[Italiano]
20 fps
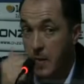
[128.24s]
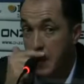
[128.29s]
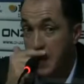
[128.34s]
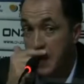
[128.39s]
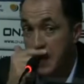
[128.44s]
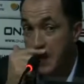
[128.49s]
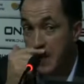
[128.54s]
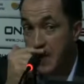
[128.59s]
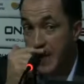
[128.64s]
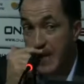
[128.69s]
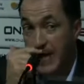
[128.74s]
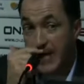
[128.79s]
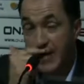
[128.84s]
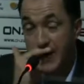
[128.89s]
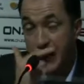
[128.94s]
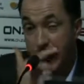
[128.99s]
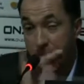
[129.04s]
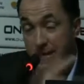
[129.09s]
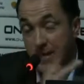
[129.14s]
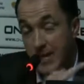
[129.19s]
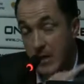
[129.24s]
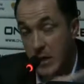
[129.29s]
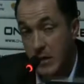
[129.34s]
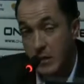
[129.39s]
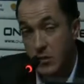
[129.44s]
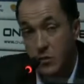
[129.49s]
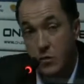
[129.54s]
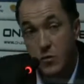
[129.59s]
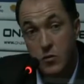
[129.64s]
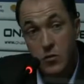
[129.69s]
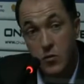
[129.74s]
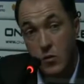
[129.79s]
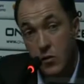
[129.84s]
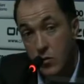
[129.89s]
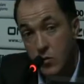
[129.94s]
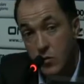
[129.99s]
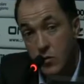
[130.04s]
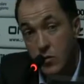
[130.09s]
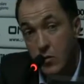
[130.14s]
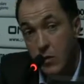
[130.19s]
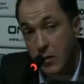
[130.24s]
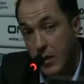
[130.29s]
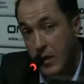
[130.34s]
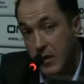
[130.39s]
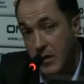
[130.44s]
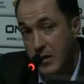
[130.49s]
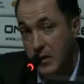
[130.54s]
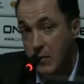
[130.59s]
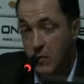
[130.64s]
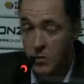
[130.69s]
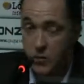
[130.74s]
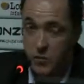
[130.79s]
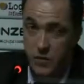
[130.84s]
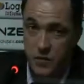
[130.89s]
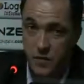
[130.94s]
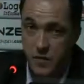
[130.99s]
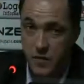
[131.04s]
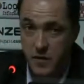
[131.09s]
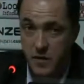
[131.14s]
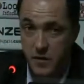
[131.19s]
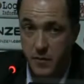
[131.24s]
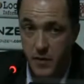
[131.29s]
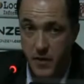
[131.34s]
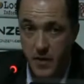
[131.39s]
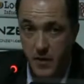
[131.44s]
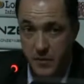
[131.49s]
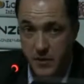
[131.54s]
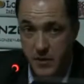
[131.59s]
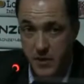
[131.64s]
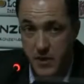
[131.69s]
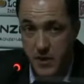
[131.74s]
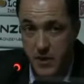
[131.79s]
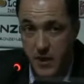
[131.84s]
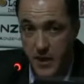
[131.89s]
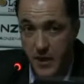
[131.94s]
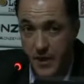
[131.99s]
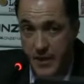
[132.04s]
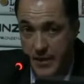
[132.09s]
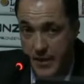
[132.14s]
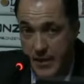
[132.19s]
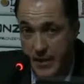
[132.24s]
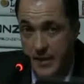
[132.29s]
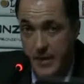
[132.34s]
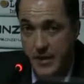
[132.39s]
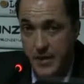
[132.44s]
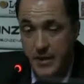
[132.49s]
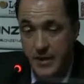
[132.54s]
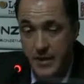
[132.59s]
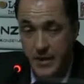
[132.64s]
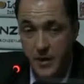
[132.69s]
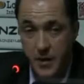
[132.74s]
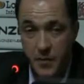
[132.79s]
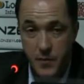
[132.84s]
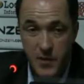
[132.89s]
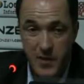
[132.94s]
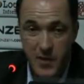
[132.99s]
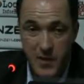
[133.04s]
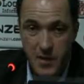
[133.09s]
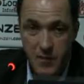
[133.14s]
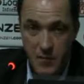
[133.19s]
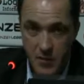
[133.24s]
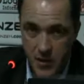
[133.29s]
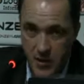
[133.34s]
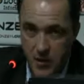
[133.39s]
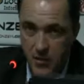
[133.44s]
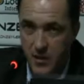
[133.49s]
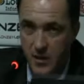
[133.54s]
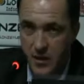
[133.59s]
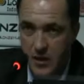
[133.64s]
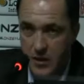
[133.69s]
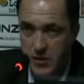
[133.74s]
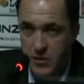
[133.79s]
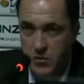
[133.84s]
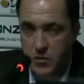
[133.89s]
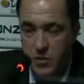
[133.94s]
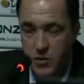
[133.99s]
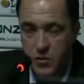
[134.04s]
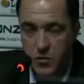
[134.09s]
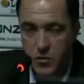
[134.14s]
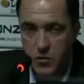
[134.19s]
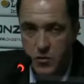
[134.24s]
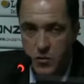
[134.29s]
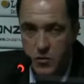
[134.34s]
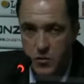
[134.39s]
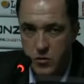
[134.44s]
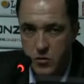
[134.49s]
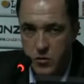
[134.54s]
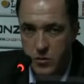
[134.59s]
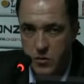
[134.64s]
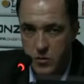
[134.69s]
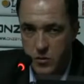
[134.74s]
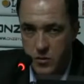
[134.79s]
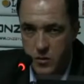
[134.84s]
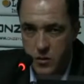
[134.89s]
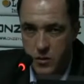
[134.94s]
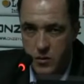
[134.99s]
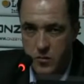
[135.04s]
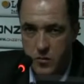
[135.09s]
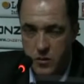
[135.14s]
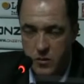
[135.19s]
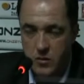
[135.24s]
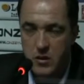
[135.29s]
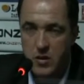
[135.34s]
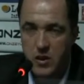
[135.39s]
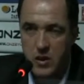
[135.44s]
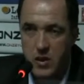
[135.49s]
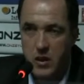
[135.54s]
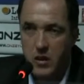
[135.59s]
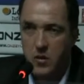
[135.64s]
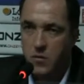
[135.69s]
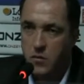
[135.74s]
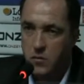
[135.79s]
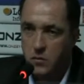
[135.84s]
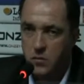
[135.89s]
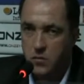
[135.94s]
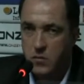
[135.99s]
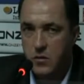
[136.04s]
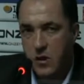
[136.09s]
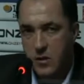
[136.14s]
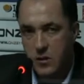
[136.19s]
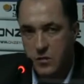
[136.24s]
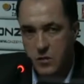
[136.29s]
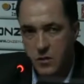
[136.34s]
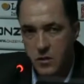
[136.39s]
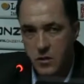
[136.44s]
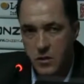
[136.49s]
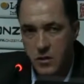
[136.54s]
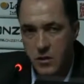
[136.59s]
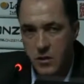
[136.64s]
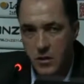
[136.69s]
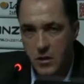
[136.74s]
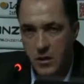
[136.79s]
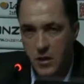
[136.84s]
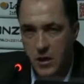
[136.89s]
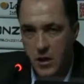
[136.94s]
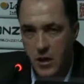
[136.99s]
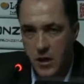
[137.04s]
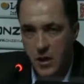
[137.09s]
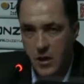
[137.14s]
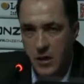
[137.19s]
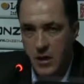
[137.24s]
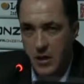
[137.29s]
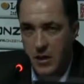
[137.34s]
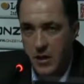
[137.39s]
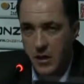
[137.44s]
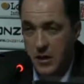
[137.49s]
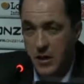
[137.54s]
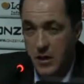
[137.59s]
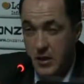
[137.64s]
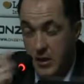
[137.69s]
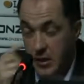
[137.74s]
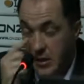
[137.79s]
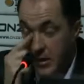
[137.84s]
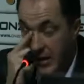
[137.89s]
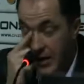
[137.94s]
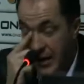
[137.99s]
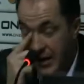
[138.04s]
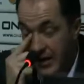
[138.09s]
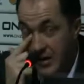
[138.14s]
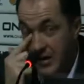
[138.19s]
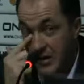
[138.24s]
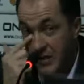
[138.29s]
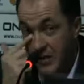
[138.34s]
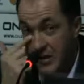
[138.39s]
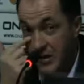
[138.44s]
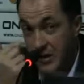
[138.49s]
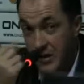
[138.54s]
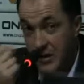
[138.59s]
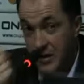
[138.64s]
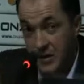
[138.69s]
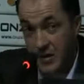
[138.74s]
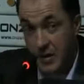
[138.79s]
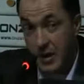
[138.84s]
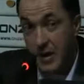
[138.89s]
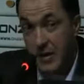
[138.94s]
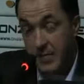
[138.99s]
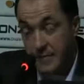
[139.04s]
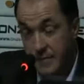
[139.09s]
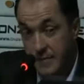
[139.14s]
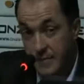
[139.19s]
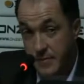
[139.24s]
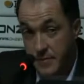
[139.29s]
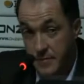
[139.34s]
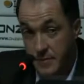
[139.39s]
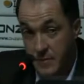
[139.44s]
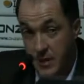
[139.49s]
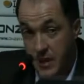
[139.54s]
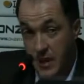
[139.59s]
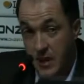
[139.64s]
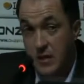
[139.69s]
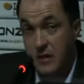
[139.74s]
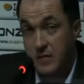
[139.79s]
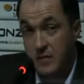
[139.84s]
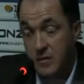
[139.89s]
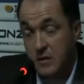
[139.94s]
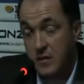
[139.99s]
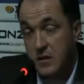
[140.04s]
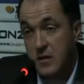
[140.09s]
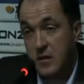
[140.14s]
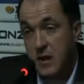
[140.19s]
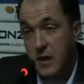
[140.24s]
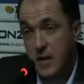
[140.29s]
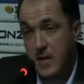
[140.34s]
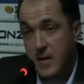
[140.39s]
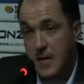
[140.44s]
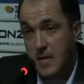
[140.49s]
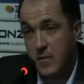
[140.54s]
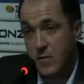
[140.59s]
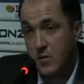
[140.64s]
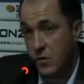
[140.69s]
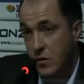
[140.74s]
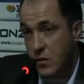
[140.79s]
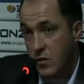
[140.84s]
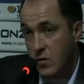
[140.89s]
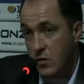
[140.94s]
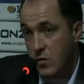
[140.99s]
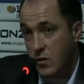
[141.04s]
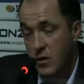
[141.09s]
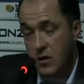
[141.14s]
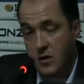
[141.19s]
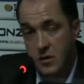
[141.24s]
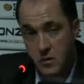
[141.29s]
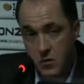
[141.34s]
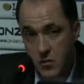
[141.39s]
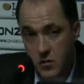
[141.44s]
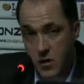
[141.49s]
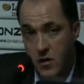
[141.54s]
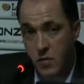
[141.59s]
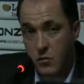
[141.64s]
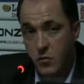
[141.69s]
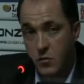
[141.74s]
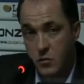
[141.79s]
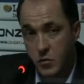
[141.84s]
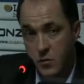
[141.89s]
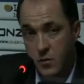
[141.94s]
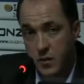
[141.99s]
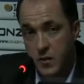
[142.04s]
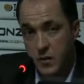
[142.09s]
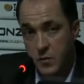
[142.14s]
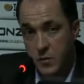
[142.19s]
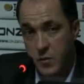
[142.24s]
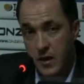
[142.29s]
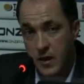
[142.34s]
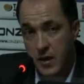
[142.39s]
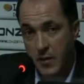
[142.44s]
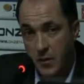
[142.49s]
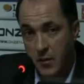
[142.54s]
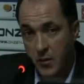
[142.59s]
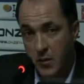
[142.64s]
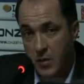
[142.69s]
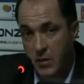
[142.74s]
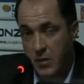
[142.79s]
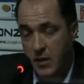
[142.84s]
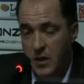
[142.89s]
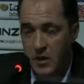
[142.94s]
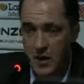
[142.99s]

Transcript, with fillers: questo ragazzo che è entrato con noi l'ultima parte quando si fece male Pinilla, che è Picchia ma che è un ragazzo che conosco, è un austriaco dotato di, di grande fisicità, grande fisicità, è un giocatore che sa giocare molto bene spalla alla porta,